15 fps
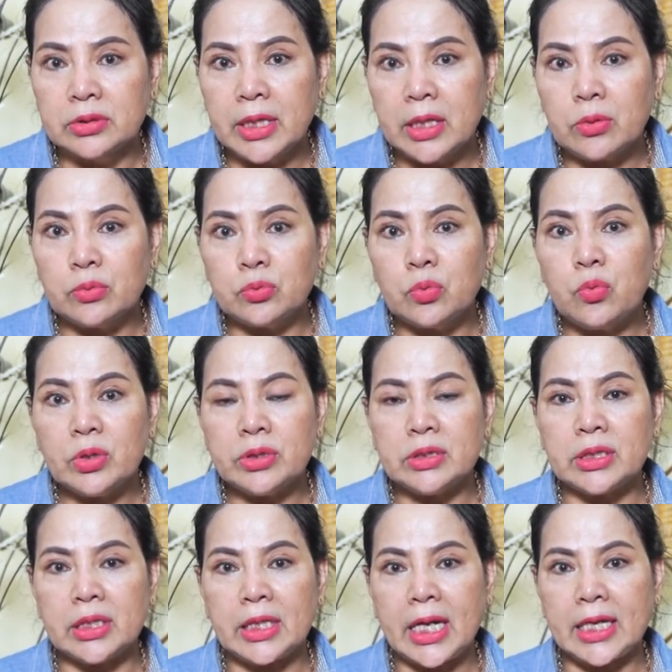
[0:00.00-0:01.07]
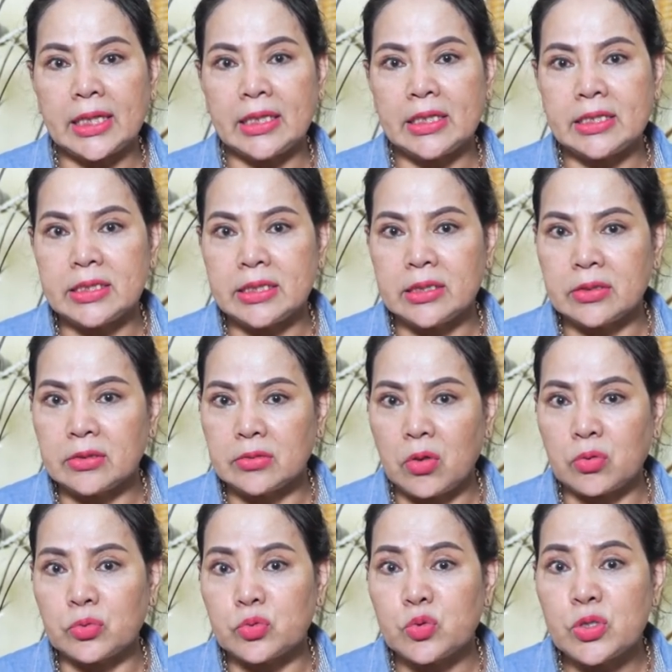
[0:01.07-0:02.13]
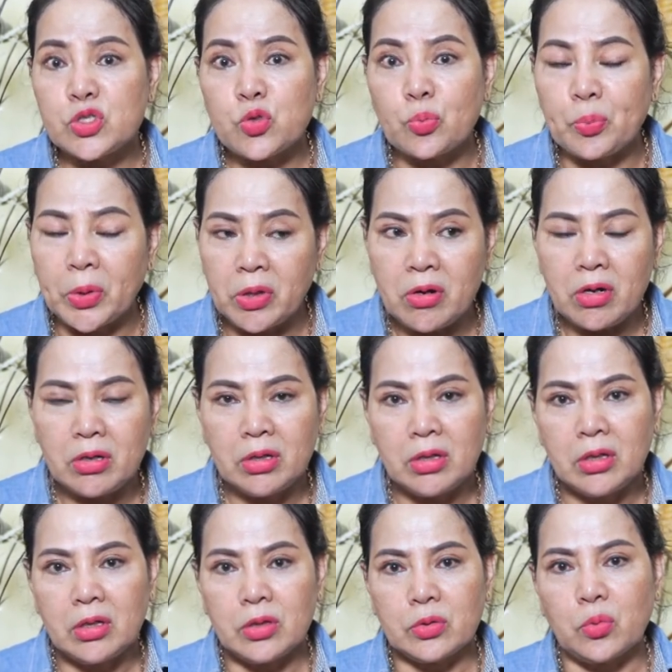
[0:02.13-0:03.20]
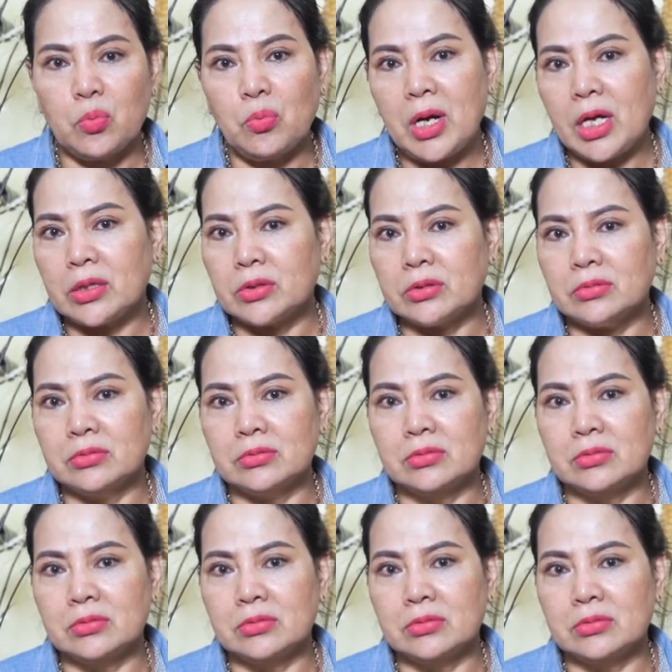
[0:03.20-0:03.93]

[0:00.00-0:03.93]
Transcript: theo thuốc như thế này thì chị còn suy sụp nữa đúng là ừ,